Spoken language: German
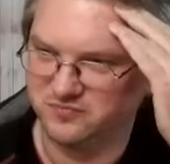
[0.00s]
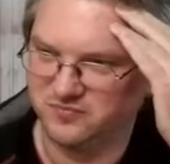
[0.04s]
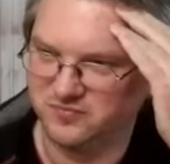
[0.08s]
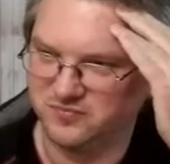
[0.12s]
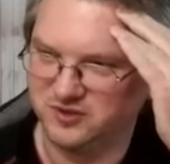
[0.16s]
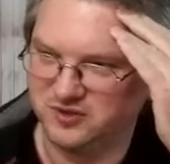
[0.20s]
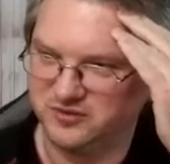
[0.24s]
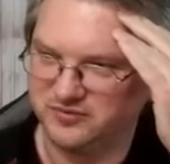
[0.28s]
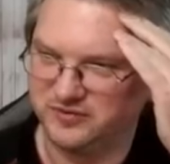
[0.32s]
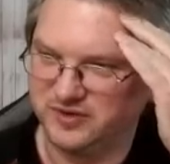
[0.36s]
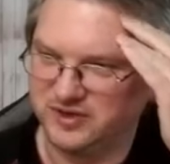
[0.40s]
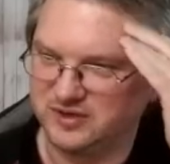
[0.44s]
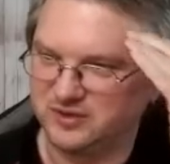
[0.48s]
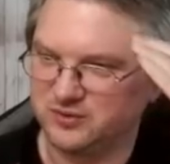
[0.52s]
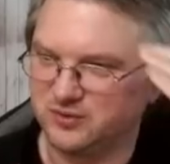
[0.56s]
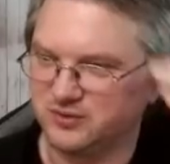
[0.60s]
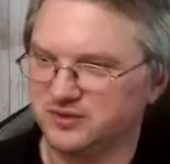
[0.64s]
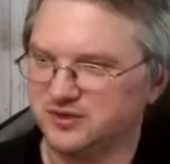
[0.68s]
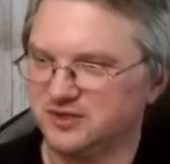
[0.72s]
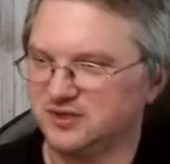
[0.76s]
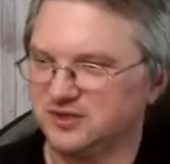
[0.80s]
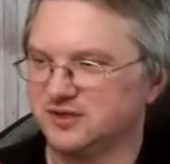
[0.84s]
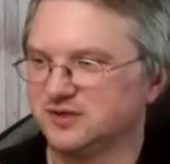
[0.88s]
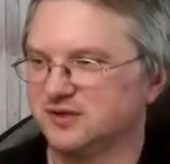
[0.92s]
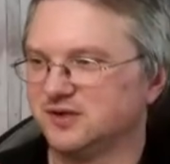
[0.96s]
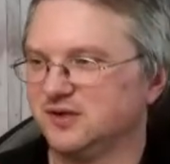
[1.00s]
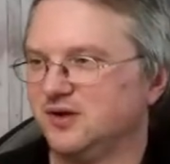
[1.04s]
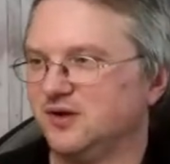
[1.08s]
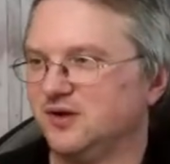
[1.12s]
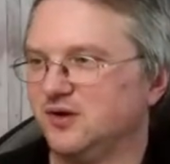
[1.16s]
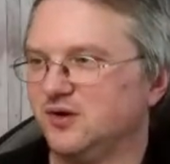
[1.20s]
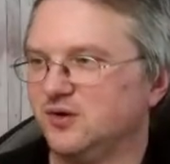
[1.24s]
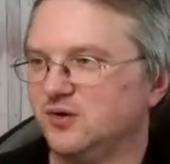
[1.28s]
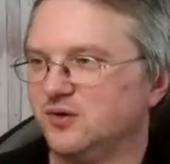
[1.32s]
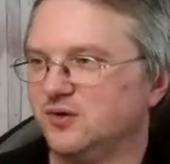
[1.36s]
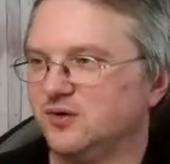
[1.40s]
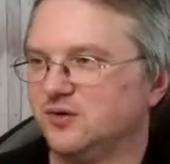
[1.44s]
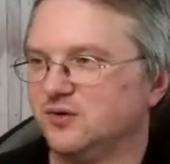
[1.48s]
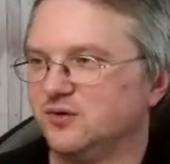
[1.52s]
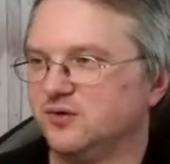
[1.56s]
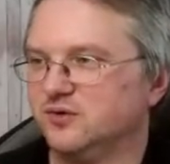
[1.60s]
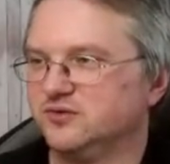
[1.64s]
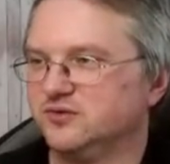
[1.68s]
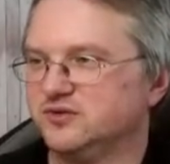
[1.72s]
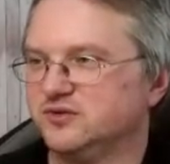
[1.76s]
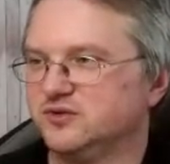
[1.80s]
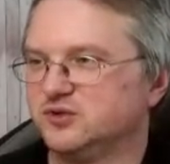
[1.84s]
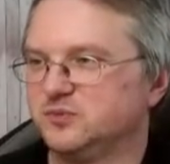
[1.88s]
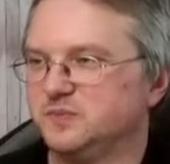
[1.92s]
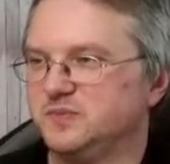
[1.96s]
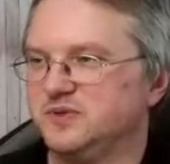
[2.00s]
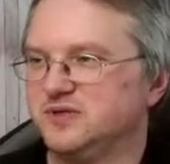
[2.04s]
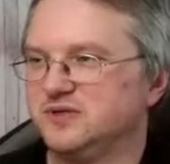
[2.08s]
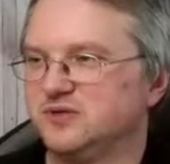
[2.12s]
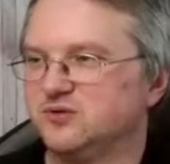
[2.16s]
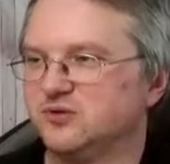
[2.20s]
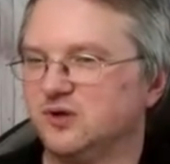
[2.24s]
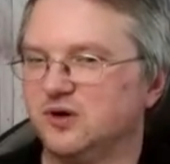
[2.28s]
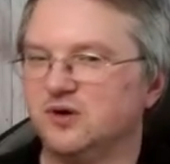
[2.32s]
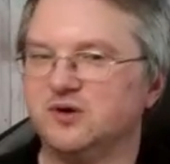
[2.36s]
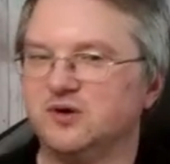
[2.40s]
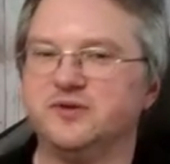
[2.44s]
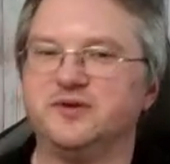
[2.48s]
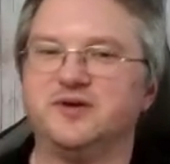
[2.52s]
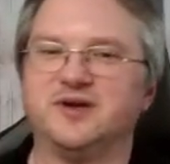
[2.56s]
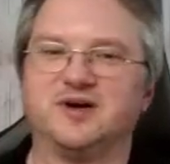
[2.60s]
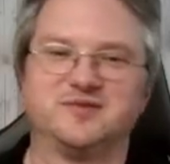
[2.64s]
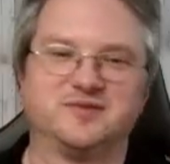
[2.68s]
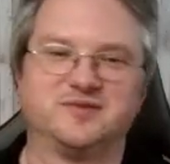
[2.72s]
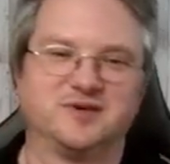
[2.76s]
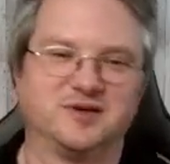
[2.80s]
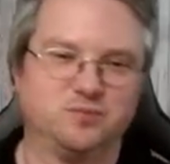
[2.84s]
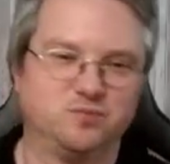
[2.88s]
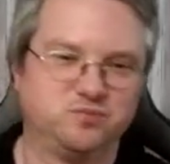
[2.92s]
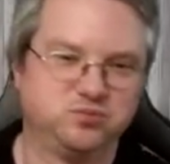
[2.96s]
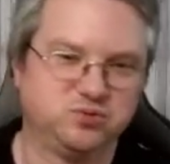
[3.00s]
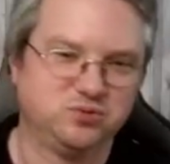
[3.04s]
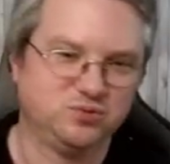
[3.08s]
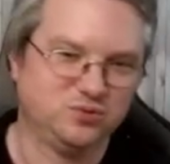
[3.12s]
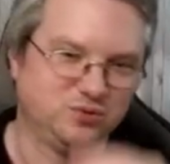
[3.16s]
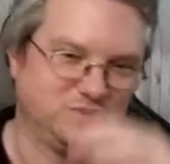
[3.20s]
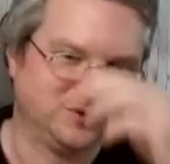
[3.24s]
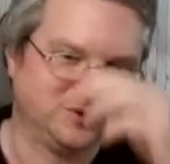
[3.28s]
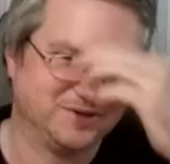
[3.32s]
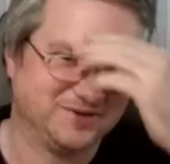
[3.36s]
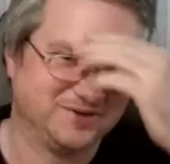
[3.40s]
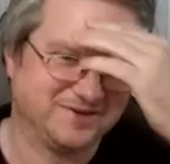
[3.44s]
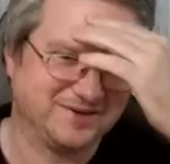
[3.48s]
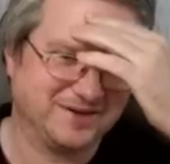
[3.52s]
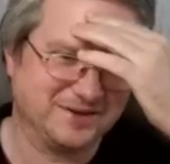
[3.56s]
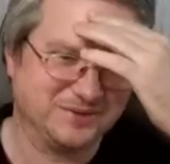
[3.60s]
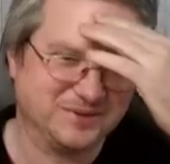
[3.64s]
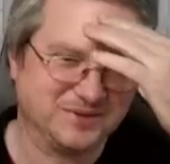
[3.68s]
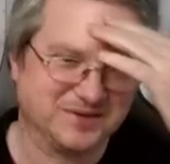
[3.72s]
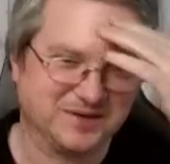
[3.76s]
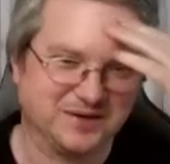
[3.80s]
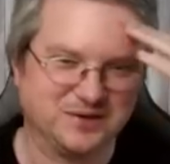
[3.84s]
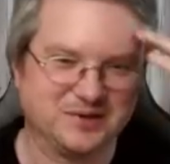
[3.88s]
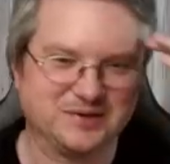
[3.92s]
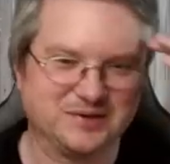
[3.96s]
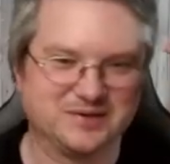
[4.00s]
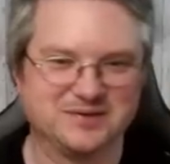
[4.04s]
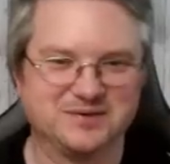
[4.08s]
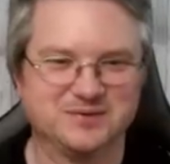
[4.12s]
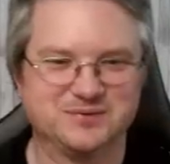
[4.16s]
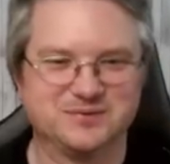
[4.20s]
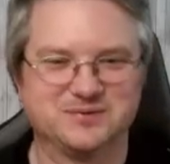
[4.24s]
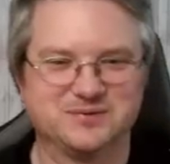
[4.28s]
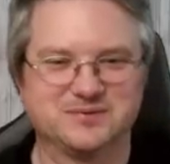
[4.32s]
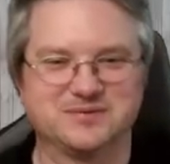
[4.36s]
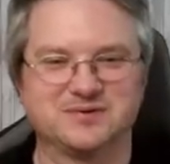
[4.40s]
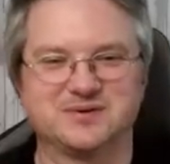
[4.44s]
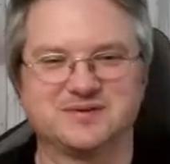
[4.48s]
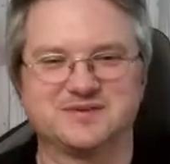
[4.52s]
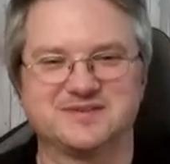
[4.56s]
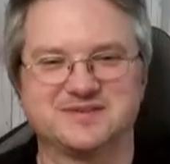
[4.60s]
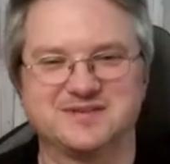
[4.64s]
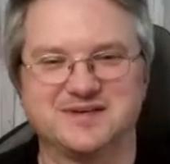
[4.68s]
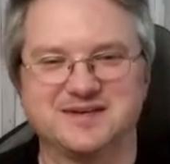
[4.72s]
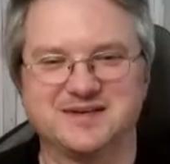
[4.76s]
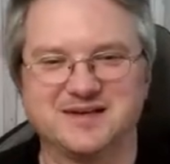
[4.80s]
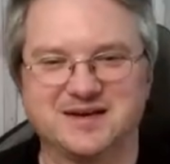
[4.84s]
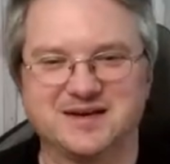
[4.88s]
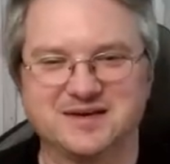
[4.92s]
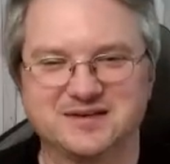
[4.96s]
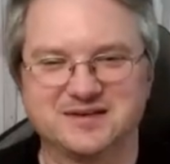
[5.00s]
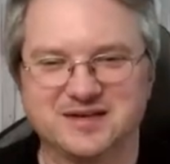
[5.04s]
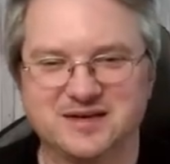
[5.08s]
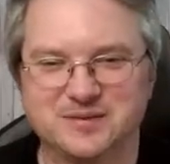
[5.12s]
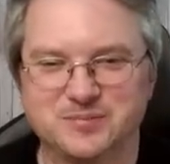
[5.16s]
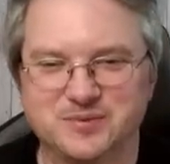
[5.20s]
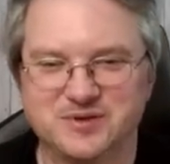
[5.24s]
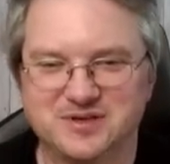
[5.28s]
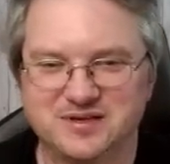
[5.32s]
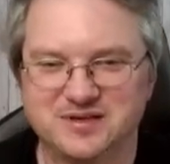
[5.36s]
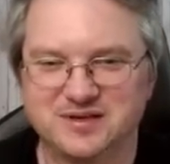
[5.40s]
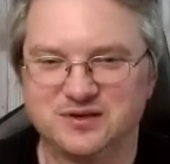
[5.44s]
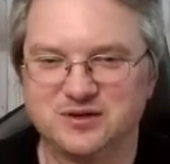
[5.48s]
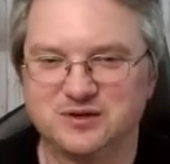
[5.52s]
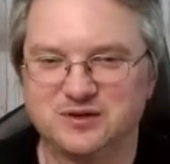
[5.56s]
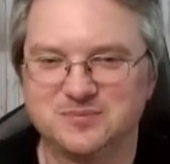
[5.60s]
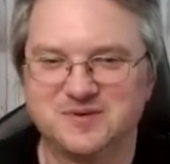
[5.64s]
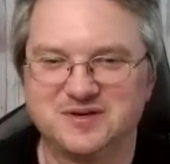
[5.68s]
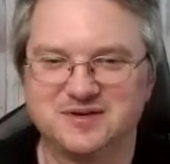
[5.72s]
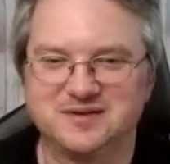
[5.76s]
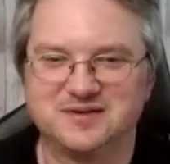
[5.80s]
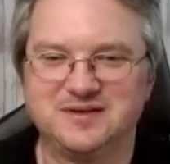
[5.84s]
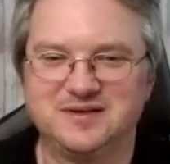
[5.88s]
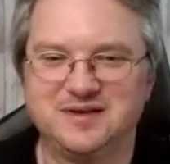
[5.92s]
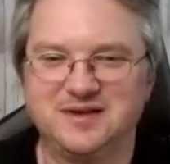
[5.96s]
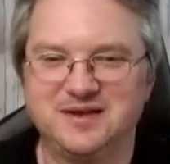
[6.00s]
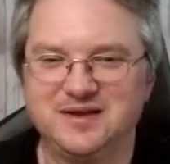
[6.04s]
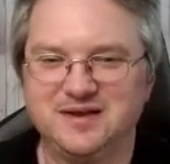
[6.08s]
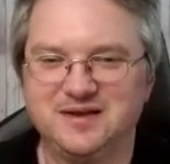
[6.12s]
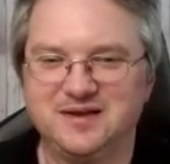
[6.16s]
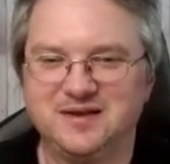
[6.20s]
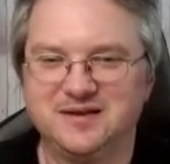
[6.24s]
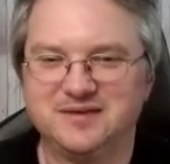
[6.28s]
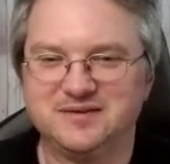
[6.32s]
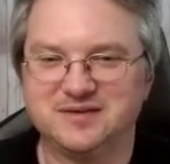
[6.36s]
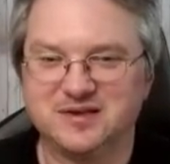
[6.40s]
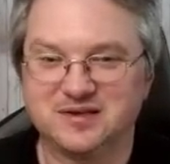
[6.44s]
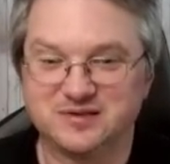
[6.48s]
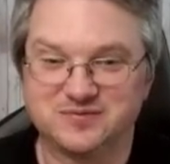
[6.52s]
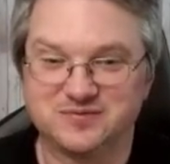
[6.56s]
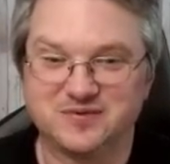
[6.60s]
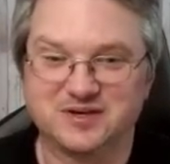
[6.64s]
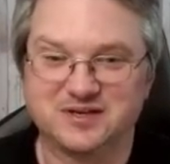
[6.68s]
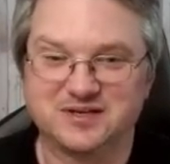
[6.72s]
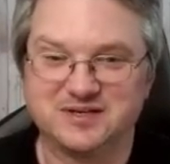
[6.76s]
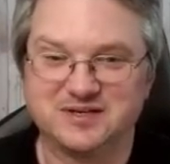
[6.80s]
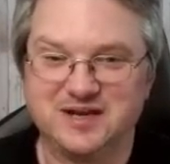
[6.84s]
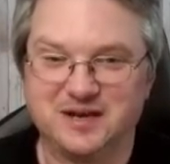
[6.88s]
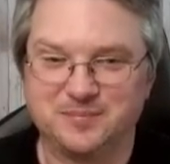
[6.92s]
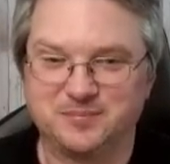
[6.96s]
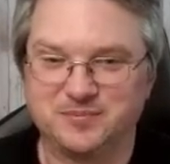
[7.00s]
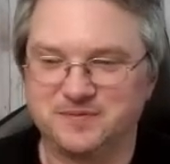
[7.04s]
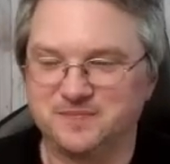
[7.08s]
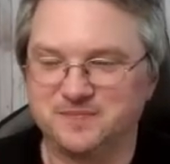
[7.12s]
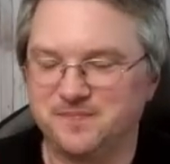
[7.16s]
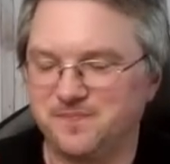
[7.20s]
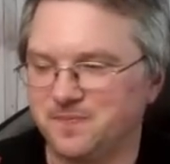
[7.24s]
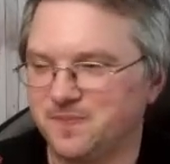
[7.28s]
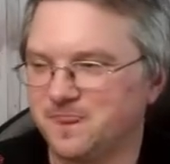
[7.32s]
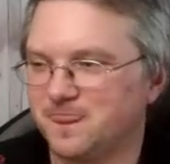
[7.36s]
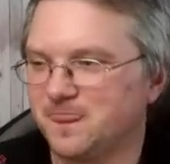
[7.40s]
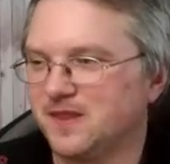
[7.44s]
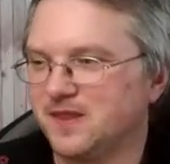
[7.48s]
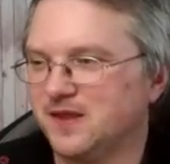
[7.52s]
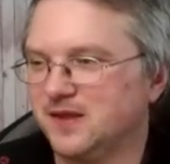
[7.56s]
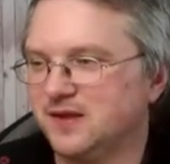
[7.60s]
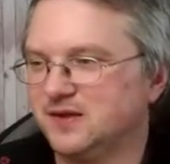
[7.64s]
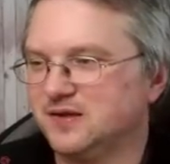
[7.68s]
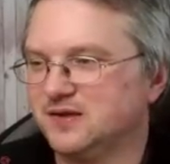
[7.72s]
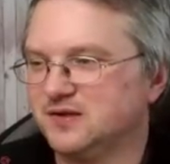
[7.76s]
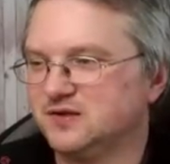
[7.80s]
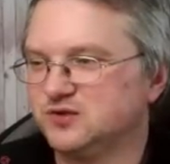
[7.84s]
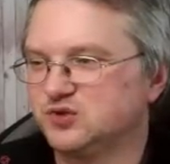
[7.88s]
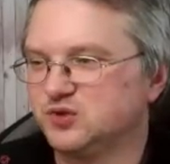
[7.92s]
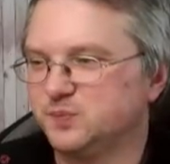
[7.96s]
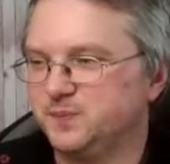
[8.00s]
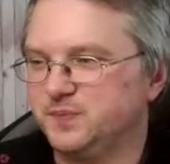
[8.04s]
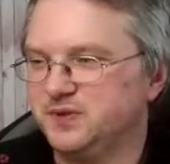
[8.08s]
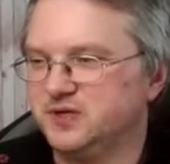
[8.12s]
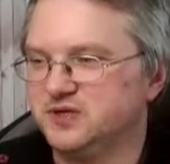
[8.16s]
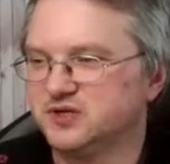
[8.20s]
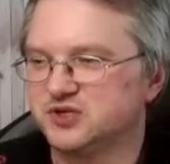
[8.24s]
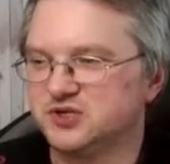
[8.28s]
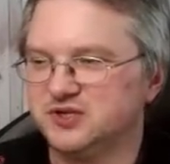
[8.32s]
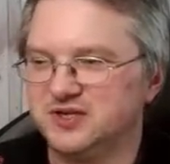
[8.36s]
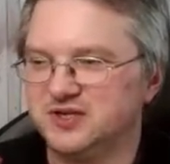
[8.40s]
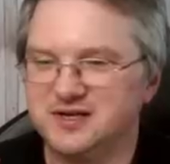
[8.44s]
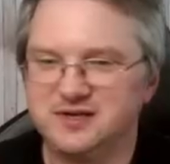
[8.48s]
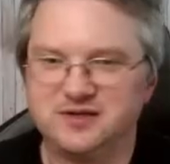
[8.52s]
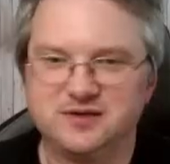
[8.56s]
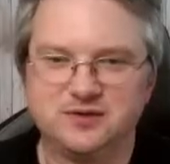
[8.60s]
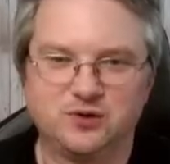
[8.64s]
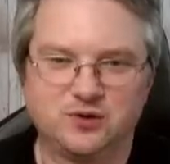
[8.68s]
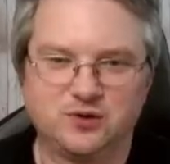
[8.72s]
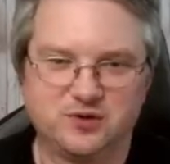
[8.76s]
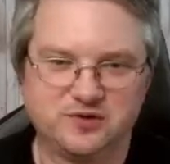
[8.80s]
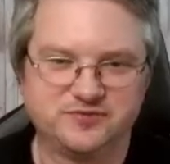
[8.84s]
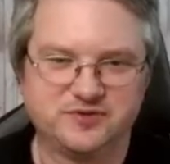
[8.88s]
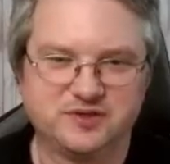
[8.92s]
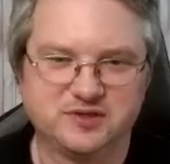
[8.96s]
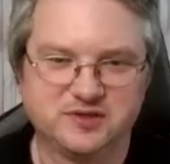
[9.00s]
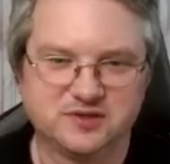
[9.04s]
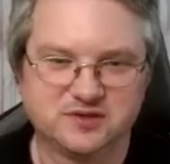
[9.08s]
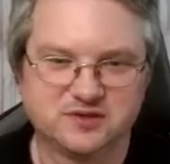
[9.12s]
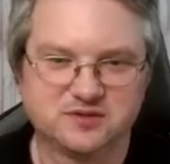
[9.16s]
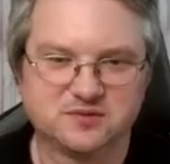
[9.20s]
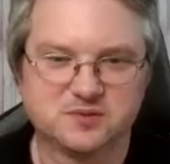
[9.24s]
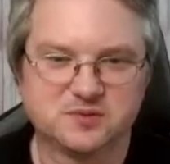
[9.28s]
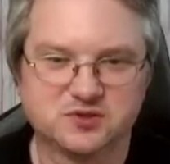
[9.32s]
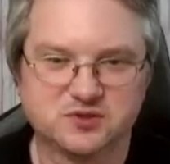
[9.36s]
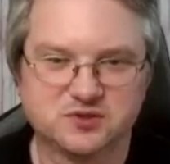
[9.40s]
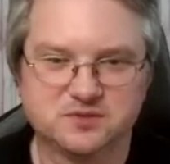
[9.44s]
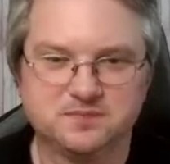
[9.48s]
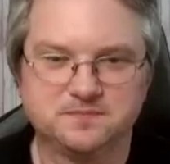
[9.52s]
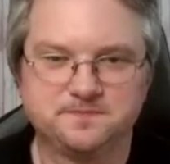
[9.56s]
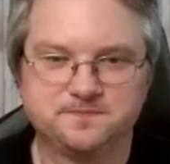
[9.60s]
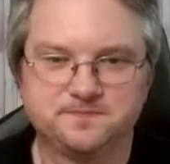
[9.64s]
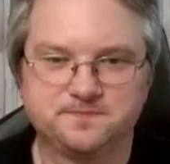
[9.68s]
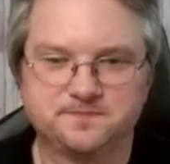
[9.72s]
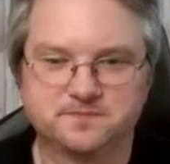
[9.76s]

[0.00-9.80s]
Sie wird doch nicht. Und sie spielt Tor. und da war, puh, ich, ach du Gott sei Dank, da bin ich ja nochmal, das war knapp. Spiel schnell den Läufer dazwischen.